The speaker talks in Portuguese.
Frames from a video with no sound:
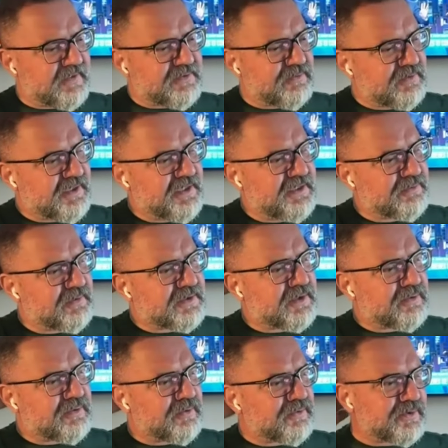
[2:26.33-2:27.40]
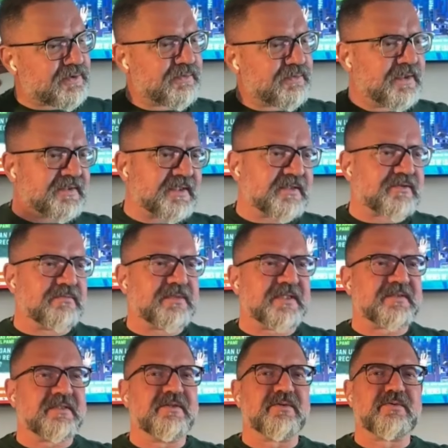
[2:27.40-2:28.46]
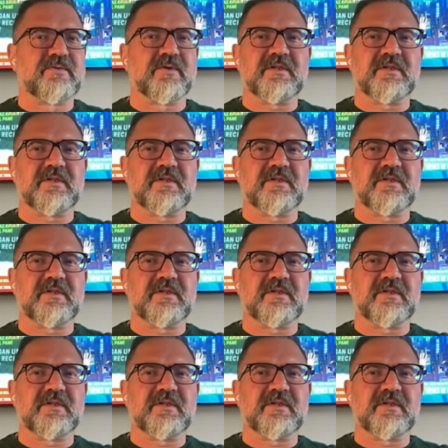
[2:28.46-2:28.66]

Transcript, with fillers: vai ter um querido aqui conosco do Exército Brasileiro,